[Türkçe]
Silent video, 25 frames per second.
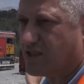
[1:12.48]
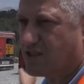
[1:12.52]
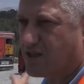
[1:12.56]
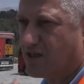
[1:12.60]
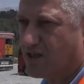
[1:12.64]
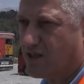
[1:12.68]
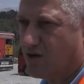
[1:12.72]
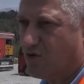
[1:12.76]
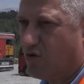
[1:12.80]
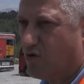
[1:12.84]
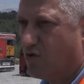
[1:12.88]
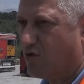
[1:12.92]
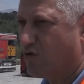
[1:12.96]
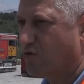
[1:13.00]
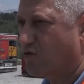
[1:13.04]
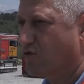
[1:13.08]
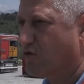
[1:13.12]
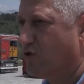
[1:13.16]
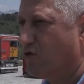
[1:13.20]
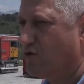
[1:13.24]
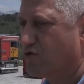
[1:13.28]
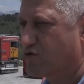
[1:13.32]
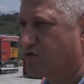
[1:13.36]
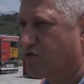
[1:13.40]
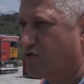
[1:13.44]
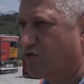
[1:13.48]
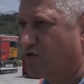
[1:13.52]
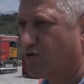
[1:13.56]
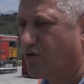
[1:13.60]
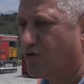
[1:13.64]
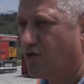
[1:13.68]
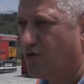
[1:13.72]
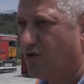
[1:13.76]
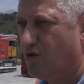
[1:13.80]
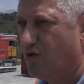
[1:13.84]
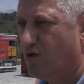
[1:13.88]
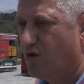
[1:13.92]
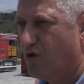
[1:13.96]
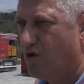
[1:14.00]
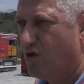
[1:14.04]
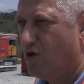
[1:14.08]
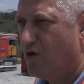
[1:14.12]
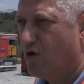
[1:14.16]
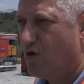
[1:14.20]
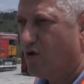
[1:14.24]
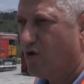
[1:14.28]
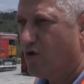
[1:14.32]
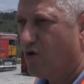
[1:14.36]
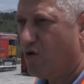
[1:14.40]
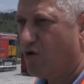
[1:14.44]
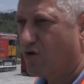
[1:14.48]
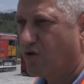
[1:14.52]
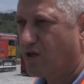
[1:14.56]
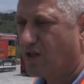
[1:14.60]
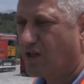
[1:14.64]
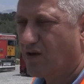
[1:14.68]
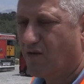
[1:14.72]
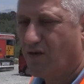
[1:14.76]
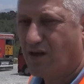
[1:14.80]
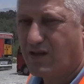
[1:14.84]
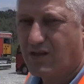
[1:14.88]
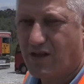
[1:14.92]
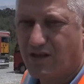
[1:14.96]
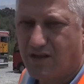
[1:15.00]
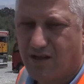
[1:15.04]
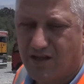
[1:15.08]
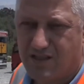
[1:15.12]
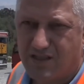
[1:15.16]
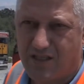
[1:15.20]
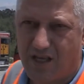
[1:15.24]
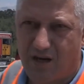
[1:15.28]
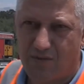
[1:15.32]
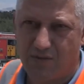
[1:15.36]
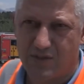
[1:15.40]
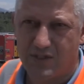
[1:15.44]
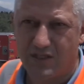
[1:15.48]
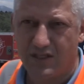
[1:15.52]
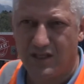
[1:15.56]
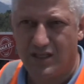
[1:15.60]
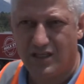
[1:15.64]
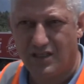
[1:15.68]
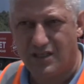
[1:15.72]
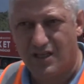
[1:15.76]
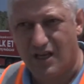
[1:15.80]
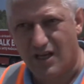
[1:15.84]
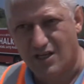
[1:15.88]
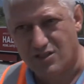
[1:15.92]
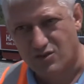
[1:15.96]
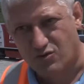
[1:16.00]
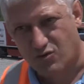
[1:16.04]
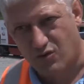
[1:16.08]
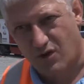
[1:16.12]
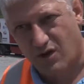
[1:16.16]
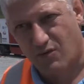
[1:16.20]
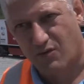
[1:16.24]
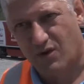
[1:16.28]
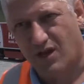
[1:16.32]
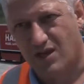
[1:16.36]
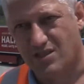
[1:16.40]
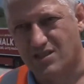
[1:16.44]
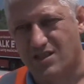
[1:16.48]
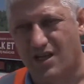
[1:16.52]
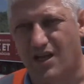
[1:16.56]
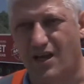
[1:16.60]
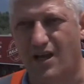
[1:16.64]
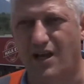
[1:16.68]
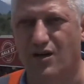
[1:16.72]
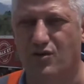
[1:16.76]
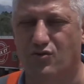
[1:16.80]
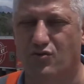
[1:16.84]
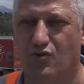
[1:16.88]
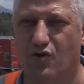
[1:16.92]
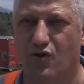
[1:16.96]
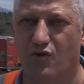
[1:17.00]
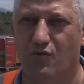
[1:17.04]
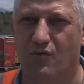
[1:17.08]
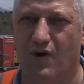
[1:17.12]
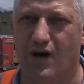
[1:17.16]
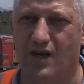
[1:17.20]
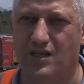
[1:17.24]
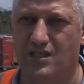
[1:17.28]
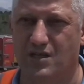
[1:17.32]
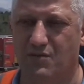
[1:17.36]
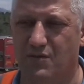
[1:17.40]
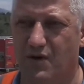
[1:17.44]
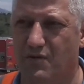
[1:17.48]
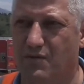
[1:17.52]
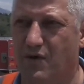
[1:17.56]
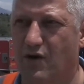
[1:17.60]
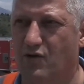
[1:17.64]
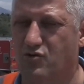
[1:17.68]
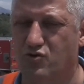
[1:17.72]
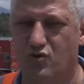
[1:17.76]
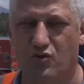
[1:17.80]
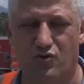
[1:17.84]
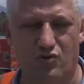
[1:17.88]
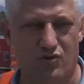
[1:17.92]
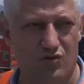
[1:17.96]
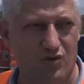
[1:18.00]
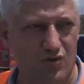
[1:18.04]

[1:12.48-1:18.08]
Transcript: tırı onu dönüştürdük. Onda da vatandaşlarımızın ihtiyaç duyabileceği her türlü malzeme mevcut.